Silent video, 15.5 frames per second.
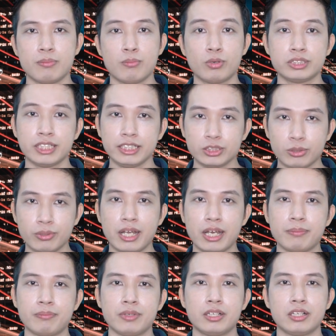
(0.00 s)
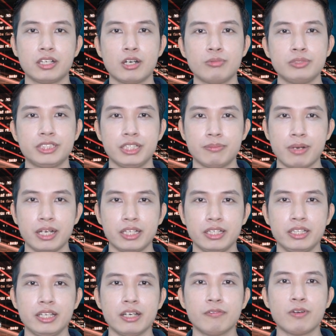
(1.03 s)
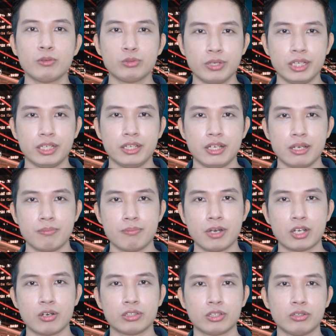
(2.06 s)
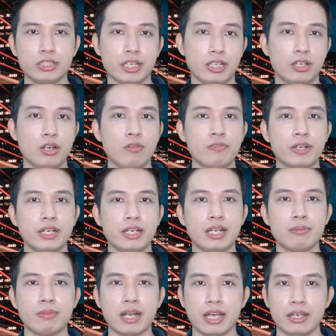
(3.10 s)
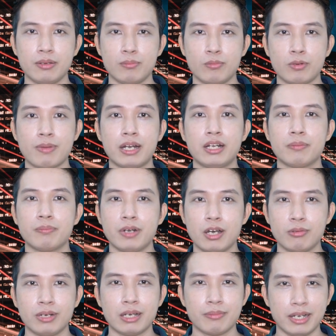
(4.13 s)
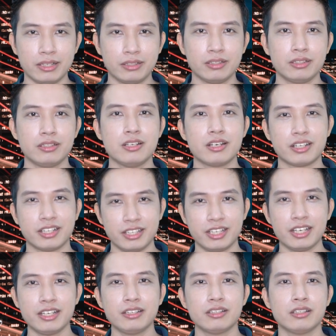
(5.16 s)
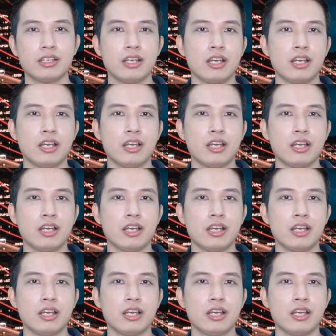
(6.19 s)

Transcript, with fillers: một dãy số đẹp không chỉ mang ý nghĩa phong thủy mà còn có thể góp phần đem lại một bản hợp đồng làm ăn được ký kết.